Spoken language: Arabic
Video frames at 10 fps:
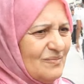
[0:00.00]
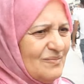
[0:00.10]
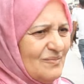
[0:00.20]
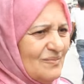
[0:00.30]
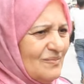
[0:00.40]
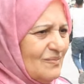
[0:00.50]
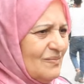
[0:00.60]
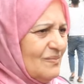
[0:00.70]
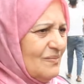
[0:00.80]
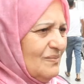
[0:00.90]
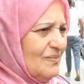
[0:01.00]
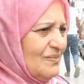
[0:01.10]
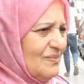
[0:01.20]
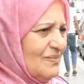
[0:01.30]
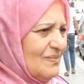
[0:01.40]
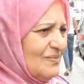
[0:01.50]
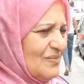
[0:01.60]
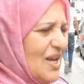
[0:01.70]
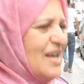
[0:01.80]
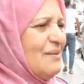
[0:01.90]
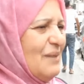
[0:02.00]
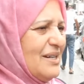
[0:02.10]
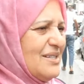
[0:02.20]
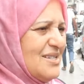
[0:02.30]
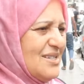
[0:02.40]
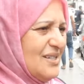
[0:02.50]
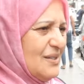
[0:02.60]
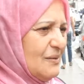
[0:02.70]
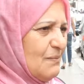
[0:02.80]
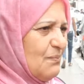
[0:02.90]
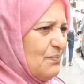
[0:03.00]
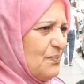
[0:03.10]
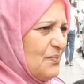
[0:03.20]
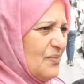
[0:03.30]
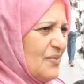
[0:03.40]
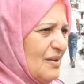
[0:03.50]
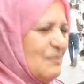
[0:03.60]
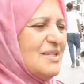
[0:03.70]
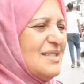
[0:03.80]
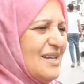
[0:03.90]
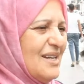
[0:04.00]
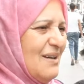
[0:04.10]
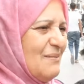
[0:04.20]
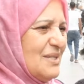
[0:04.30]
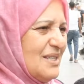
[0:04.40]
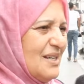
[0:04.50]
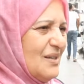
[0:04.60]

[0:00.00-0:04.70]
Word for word: مازال معرس جديد ولدك هو اي معرس جديد عجيب صغار مازال مزيان لا مازال